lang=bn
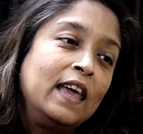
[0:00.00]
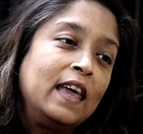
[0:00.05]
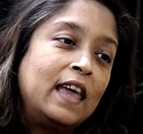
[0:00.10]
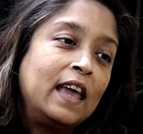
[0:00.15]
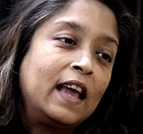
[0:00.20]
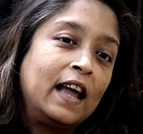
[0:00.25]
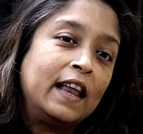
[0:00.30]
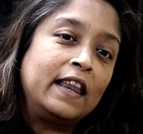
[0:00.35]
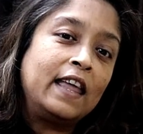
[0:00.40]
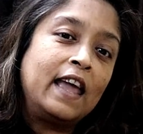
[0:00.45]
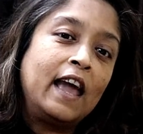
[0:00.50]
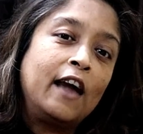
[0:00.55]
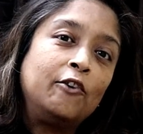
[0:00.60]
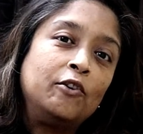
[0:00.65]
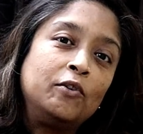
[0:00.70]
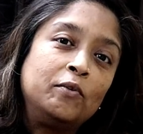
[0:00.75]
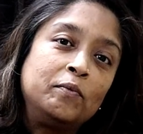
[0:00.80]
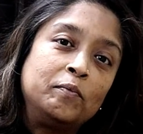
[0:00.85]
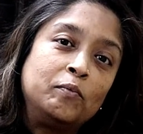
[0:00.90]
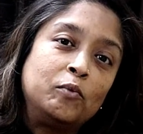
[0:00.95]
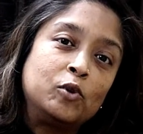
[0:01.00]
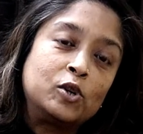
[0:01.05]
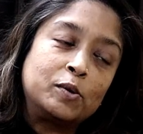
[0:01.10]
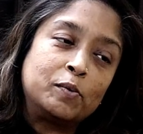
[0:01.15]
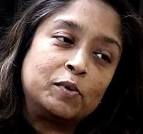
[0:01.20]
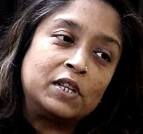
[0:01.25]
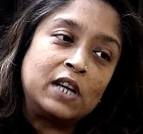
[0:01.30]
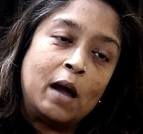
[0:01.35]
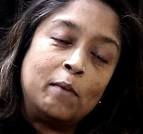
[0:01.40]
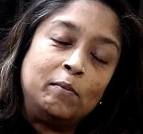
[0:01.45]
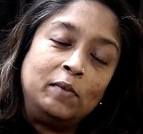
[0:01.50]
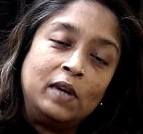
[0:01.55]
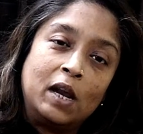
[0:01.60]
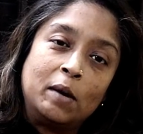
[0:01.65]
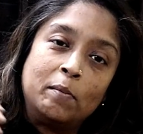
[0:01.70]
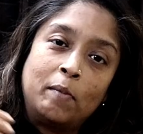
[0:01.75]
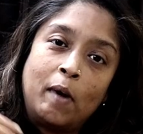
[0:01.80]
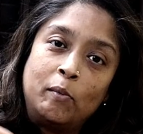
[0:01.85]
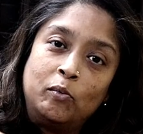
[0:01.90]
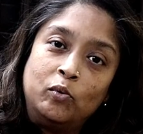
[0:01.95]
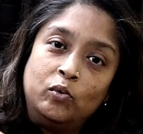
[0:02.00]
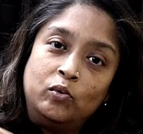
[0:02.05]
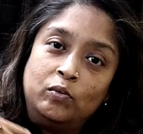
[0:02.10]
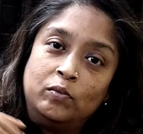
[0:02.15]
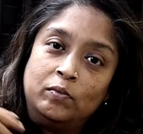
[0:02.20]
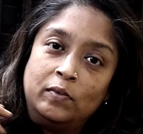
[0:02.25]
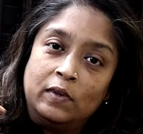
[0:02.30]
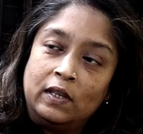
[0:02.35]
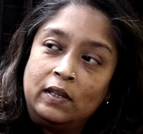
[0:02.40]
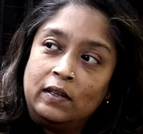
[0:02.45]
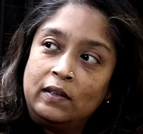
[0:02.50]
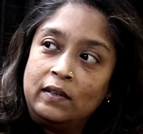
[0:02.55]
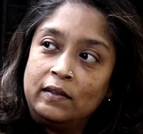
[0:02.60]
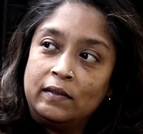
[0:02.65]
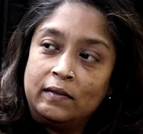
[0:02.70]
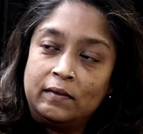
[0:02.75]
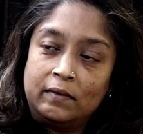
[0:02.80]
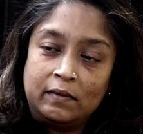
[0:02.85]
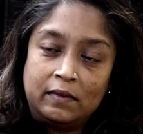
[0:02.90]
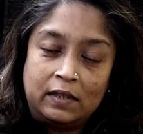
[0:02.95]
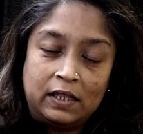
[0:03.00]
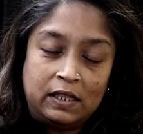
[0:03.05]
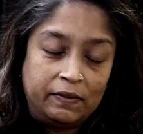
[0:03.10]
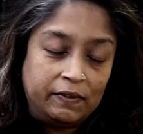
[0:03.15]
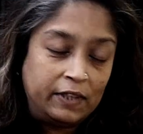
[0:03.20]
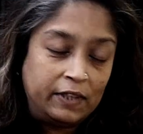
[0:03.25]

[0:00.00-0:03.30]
এখানে এখন বসে বসে আমি আর বাবু টিভি